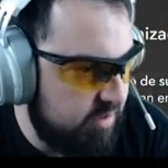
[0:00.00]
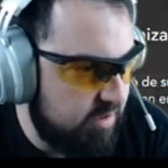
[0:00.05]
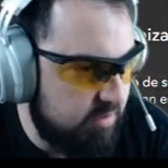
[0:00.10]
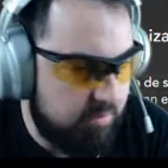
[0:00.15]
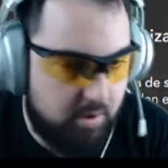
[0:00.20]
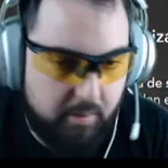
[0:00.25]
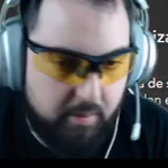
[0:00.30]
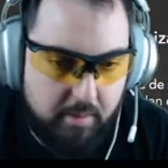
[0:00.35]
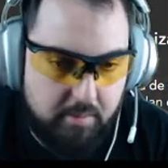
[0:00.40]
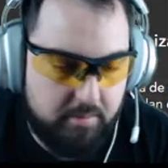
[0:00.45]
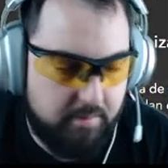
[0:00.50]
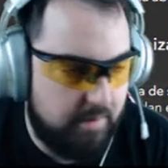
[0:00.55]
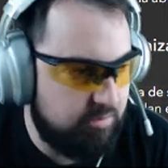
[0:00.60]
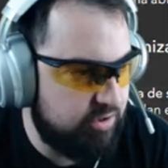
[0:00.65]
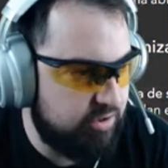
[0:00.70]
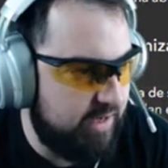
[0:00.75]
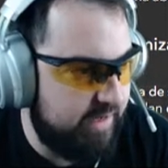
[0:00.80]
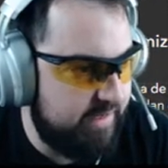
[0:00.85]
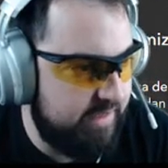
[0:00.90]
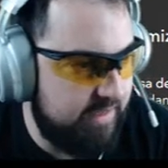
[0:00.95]
Bueno,
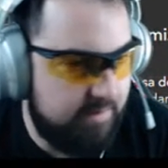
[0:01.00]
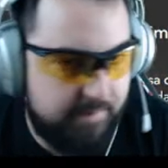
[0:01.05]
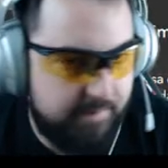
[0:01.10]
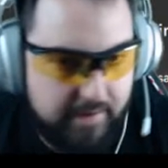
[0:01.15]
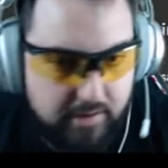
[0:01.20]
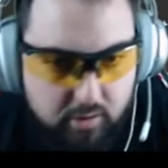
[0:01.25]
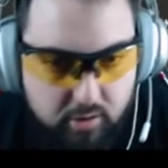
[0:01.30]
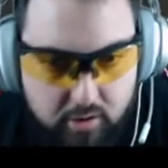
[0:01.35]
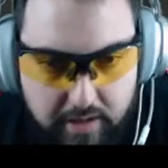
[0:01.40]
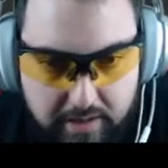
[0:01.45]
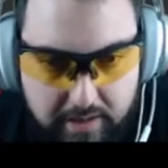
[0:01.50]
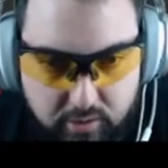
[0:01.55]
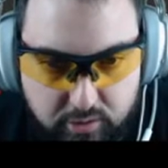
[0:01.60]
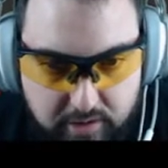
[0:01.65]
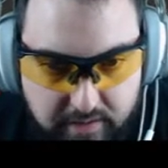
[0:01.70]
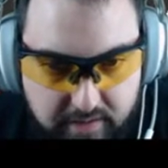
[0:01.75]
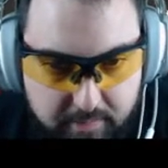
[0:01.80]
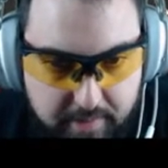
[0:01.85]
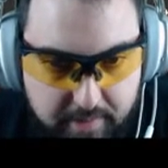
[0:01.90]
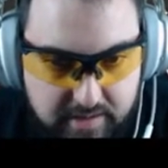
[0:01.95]
vamos a ir viendo las
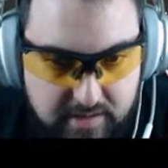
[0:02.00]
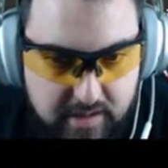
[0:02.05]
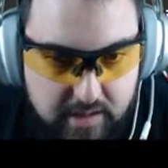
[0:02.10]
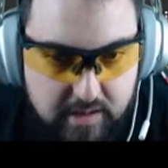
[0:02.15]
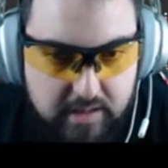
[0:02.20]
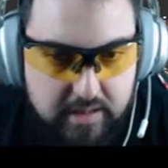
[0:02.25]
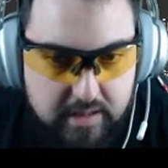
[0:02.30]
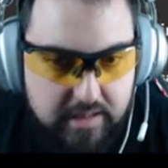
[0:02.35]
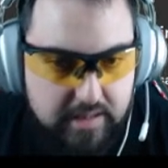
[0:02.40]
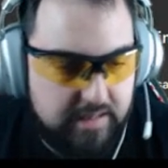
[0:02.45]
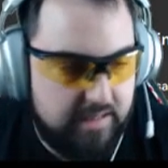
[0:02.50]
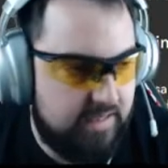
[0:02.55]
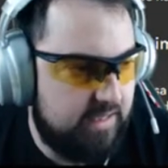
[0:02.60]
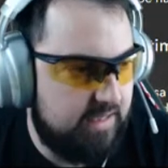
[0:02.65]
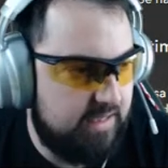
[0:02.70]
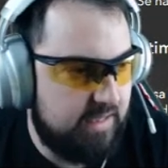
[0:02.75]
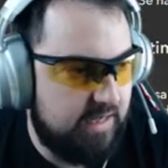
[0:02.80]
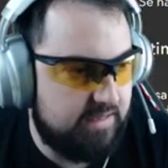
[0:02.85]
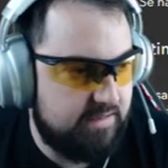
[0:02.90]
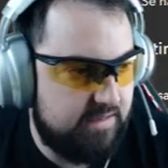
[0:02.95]
notas del parche
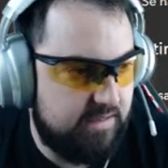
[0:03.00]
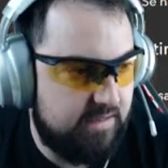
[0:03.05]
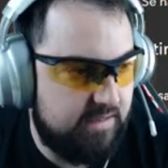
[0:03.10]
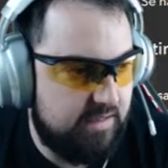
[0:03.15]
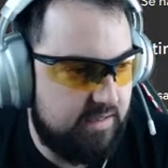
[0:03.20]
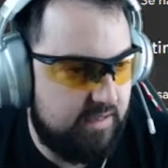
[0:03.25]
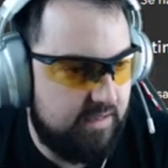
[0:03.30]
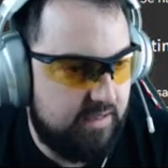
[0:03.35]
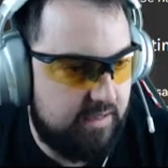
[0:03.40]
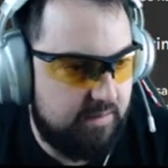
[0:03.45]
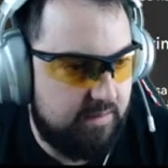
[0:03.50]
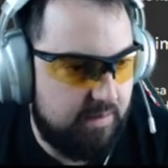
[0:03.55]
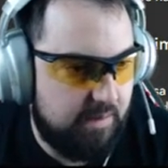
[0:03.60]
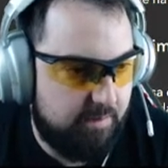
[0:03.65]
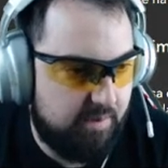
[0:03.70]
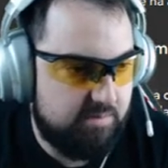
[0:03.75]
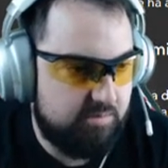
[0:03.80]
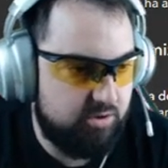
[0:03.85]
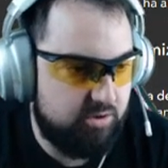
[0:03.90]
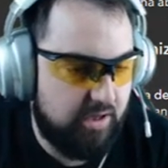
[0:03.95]
y así le
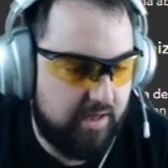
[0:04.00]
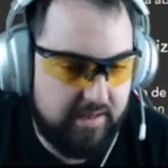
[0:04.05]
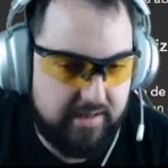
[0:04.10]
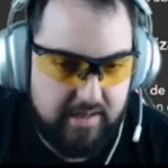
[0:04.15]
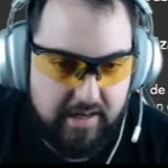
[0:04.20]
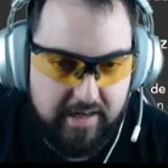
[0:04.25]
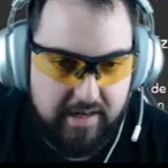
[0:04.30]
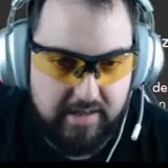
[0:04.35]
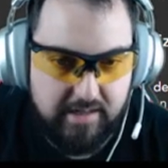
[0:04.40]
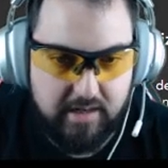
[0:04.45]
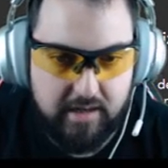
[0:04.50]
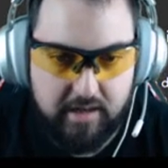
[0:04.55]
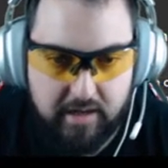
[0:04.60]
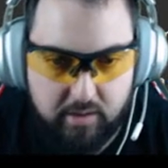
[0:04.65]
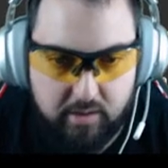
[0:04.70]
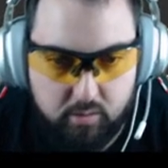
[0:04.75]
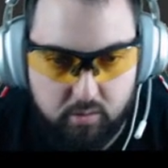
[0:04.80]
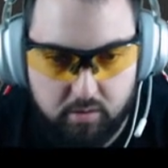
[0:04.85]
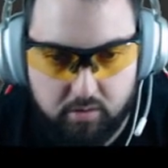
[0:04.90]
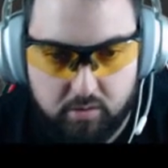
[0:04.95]
podemos dar ya caña al
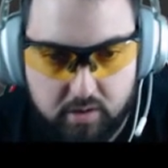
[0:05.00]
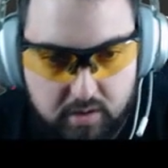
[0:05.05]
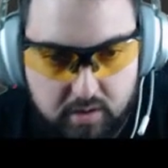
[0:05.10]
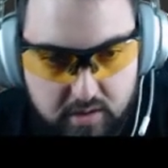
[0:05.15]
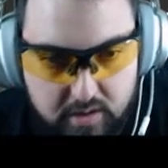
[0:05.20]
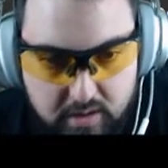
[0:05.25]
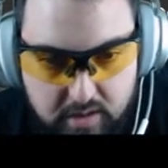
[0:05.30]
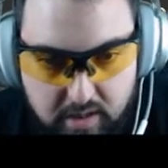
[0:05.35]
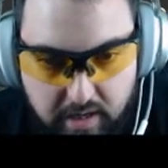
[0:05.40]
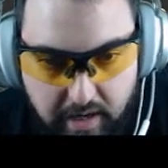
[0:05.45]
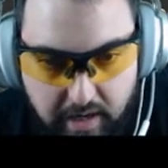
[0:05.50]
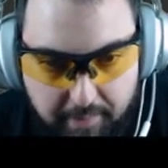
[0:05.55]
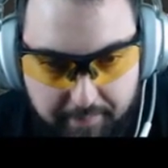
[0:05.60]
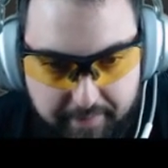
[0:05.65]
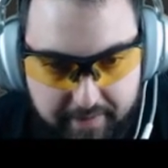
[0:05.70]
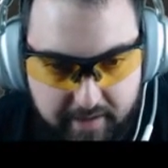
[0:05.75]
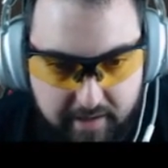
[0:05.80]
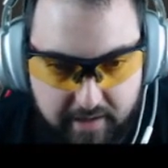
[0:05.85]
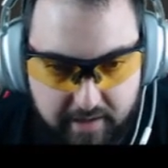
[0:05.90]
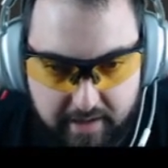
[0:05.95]
juego. A
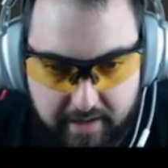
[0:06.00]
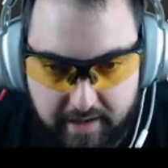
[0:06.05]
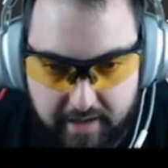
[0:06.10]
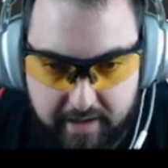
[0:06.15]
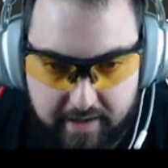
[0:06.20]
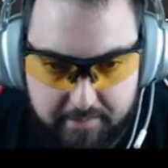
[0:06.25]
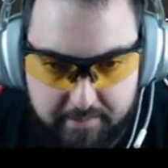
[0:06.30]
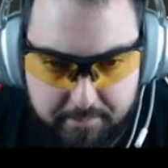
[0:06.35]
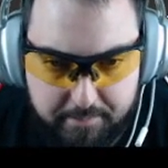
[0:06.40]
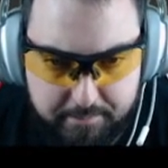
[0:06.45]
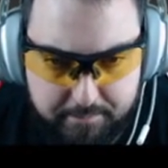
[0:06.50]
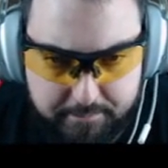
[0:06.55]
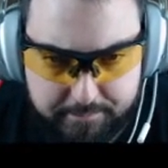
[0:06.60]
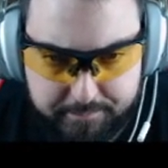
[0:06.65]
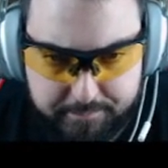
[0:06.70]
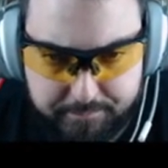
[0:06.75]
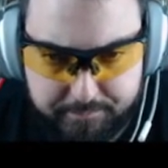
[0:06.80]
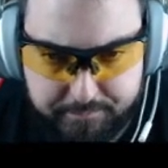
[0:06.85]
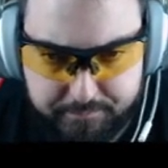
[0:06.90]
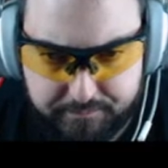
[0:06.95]
ver,
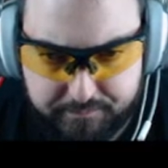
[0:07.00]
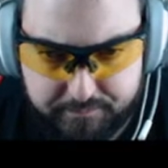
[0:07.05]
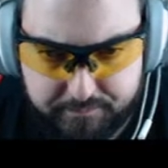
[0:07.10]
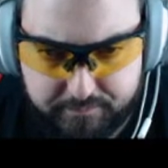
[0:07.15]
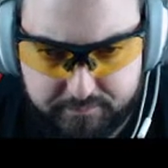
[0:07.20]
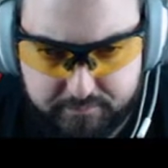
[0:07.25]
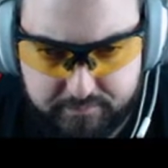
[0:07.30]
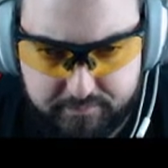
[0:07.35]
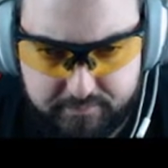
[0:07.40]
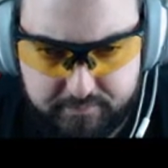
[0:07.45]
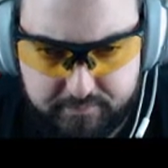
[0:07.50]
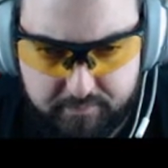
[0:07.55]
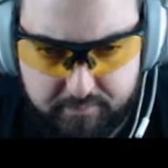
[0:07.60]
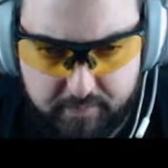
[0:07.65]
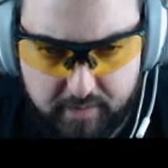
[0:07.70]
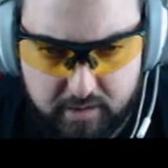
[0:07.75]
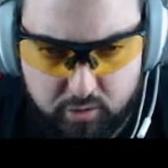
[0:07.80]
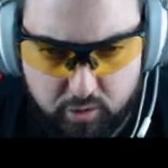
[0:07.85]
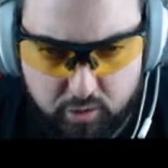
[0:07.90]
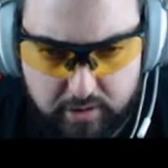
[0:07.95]
em,
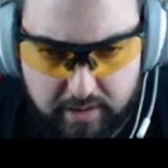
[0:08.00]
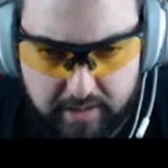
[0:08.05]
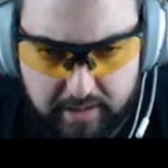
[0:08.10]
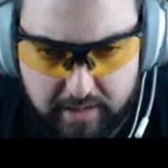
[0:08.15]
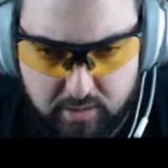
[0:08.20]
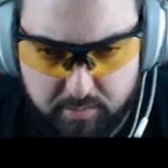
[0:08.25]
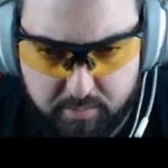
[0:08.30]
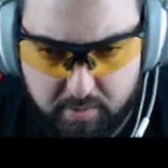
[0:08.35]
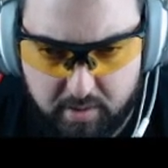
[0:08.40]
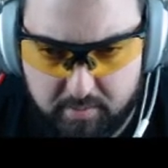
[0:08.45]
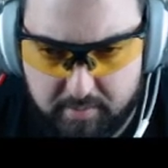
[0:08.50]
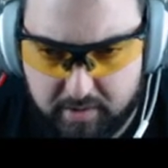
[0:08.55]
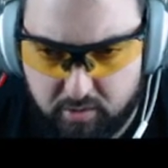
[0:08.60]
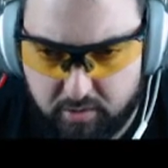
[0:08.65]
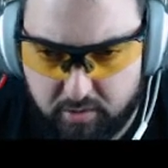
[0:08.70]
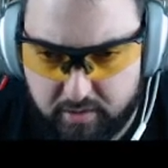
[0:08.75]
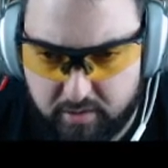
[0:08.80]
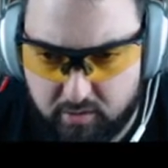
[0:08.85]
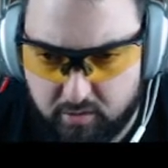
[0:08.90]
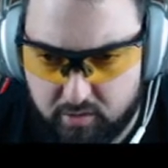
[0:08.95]
nota, hay un problema
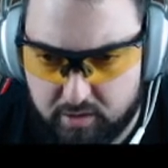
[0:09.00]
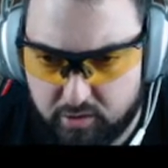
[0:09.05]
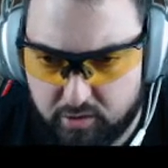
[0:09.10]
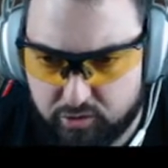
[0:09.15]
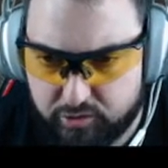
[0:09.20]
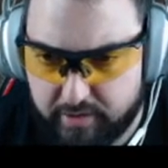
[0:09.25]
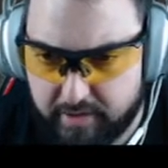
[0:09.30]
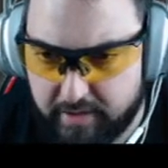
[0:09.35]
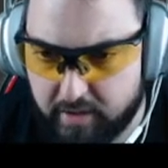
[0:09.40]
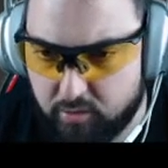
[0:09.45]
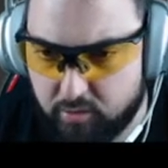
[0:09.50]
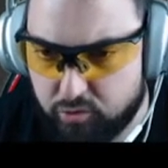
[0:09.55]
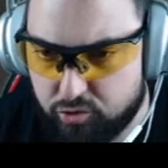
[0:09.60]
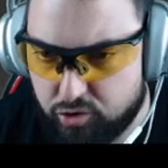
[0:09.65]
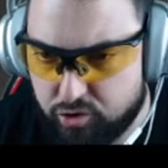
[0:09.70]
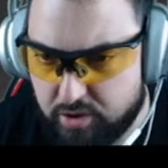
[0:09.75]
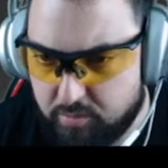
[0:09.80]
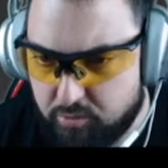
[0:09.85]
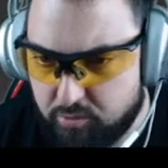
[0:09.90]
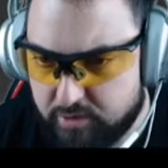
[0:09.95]
conocido con el coste de
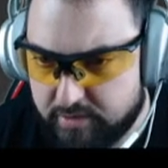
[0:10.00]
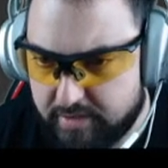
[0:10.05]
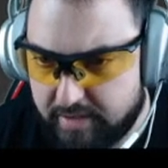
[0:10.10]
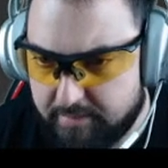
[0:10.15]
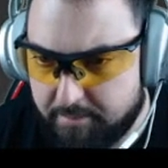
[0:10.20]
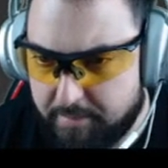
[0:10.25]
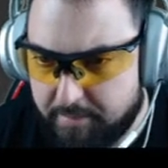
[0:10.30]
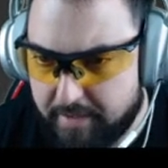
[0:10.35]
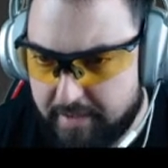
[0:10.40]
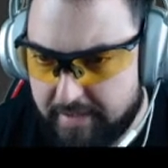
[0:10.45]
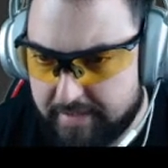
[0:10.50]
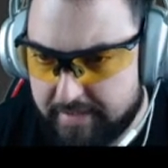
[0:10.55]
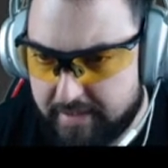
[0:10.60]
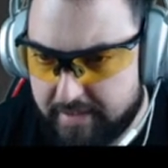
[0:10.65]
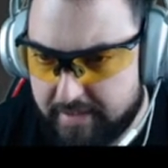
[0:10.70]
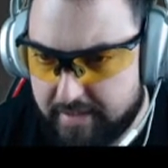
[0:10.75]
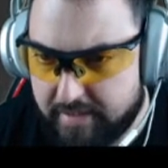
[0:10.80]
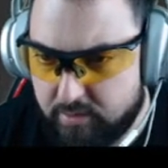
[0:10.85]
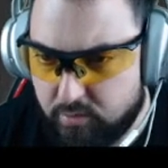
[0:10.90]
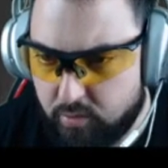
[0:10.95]
recursos que muestran
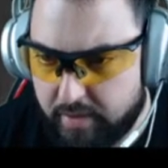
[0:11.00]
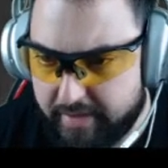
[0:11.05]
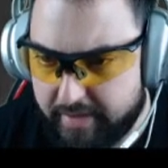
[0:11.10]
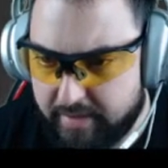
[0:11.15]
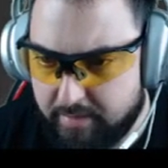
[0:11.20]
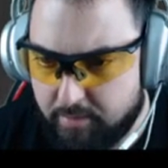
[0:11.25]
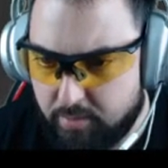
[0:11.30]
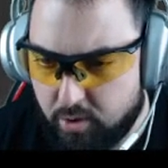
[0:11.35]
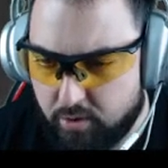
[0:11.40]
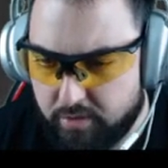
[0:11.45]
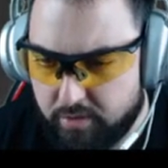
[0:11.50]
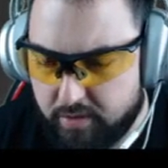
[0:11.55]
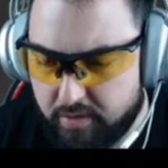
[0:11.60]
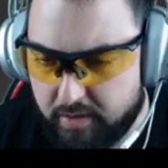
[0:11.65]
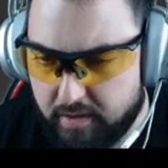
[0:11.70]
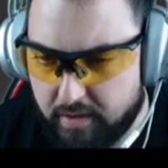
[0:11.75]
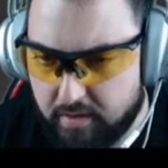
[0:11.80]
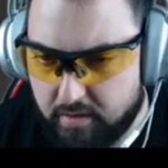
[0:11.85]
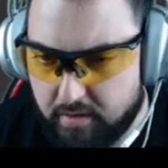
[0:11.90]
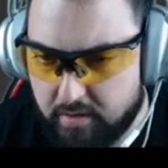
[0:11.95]
plata en lugar de bronce.